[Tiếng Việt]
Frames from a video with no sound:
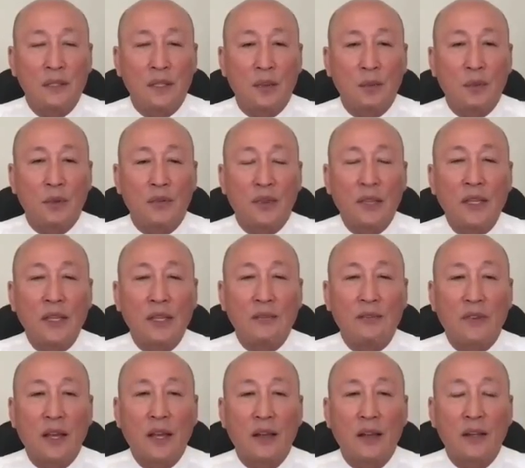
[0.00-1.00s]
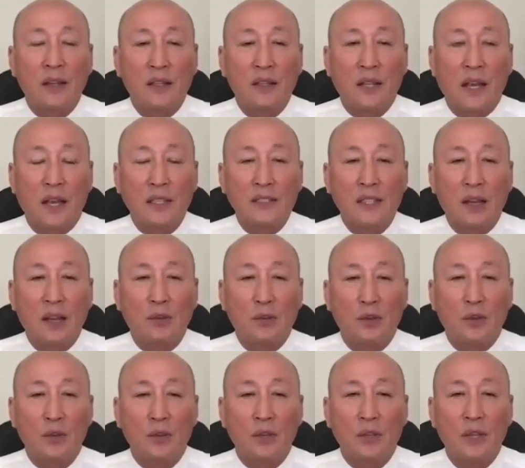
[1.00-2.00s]
Thì mình phải nhìn vào đó, tại sao
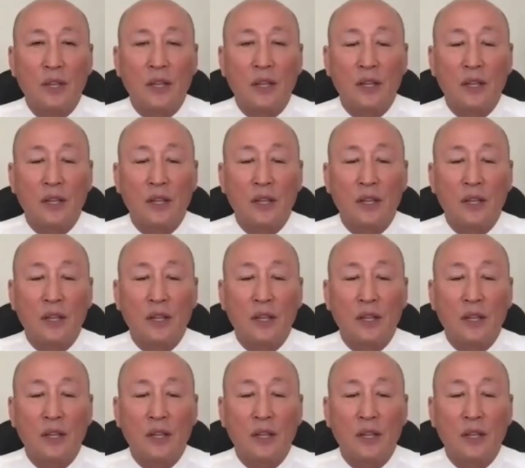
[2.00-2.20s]
tôi